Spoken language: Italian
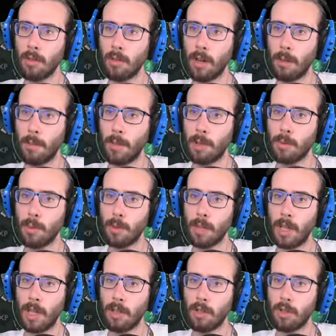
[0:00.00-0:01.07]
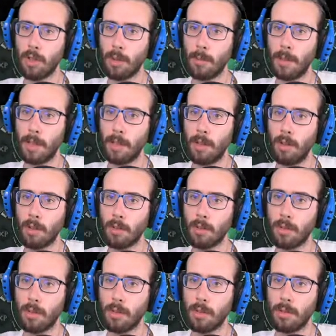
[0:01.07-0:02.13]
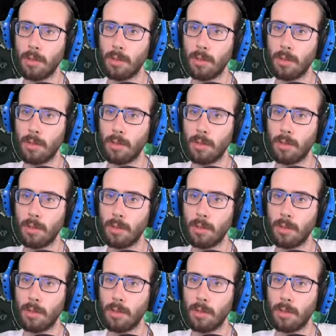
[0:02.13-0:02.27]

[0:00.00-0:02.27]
dovrebbe spawnarci roba addosso.